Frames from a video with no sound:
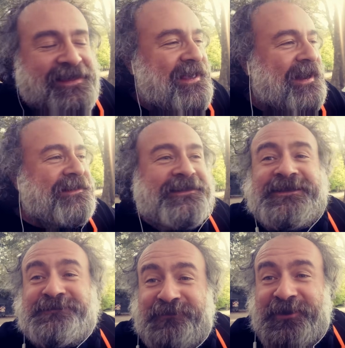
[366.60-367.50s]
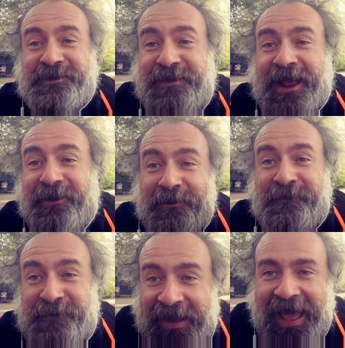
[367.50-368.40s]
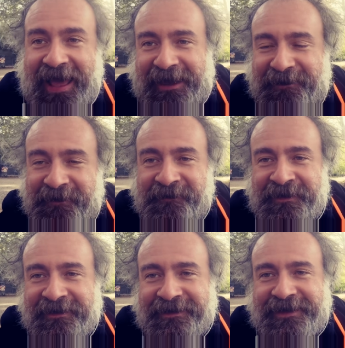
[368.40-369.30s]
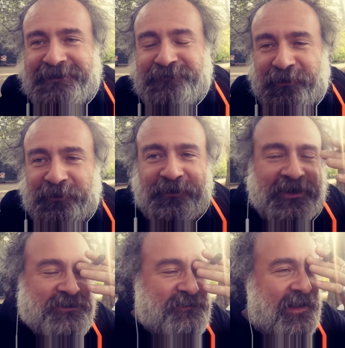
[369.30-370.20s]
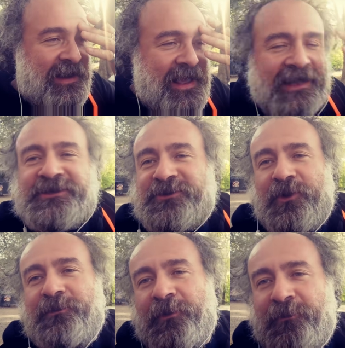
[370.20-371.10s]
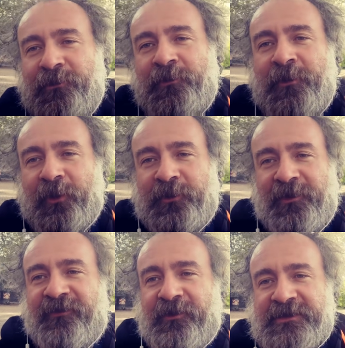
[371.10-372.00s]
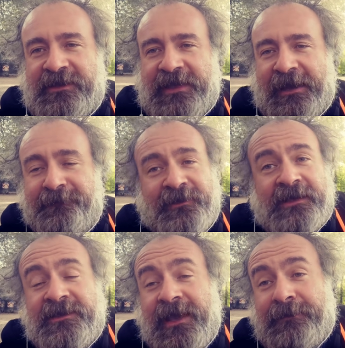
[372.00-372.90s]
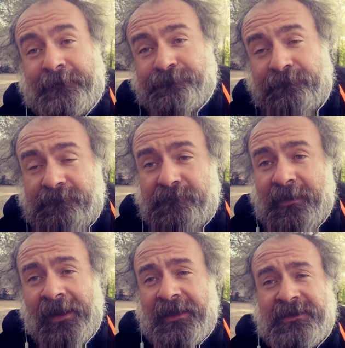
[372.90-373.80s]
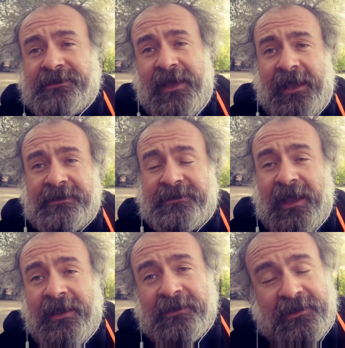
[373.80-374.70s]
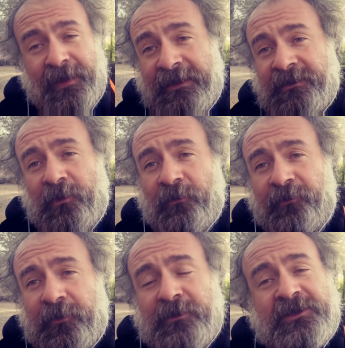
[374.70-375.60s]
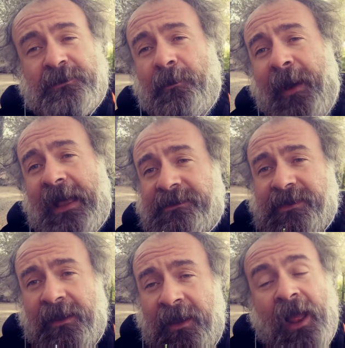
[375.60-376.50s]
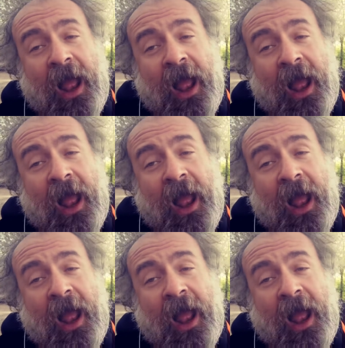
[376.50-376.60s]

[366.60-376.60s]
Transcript: dichiarate disponibili a comprare il prodotto della Superlega. C'è solo un, un modo per farlo saltare, che si chiama resistenza, si chiama anticonformismo, diciamo basta,